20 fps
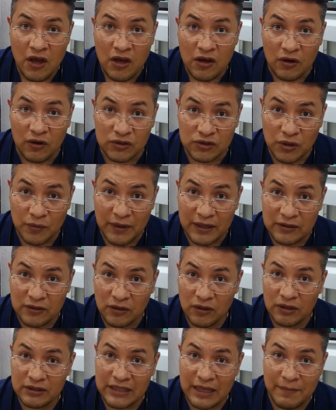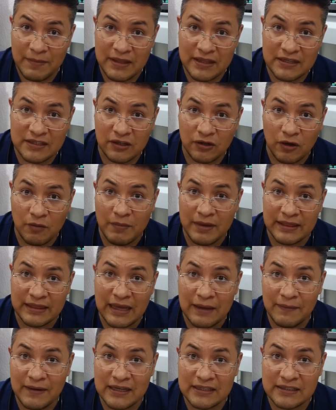o sobre todo también es
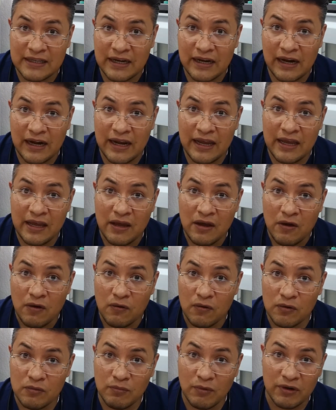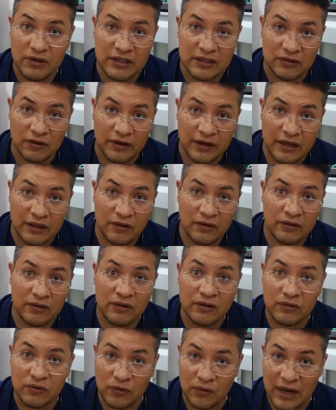recomendable hacerle un
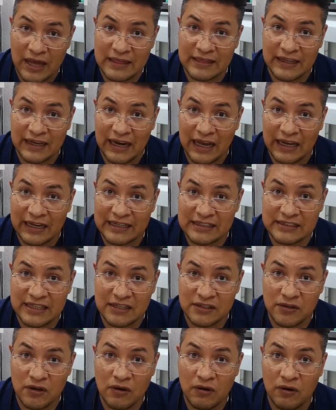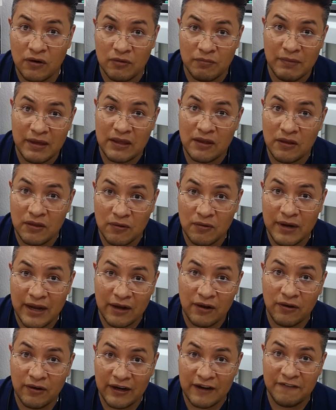monitoreado durante la gestación con medio de una
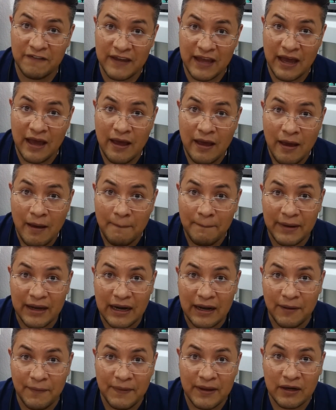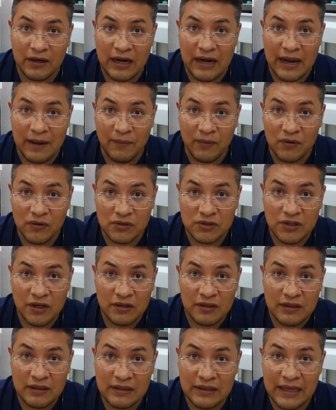ecografía para ver la
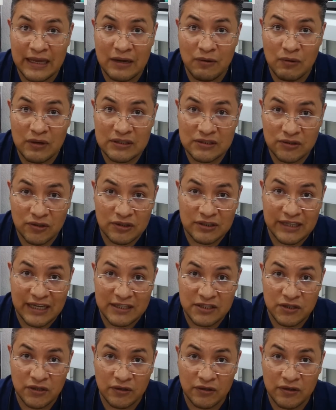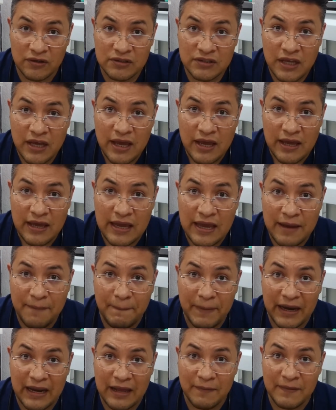evolución de nuestros cachorros y
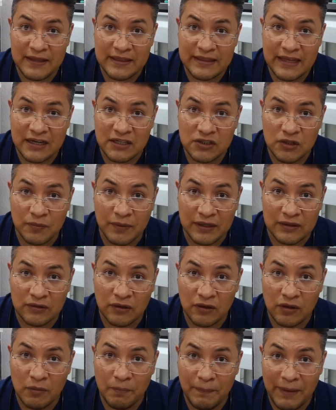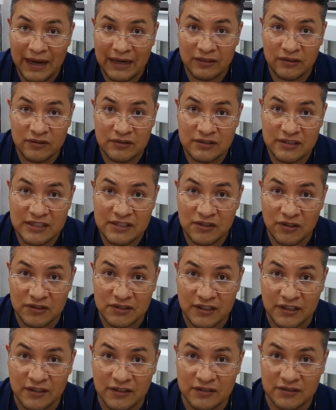para evitar sobre todo partos
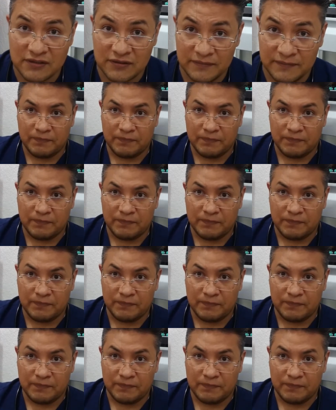distósicos.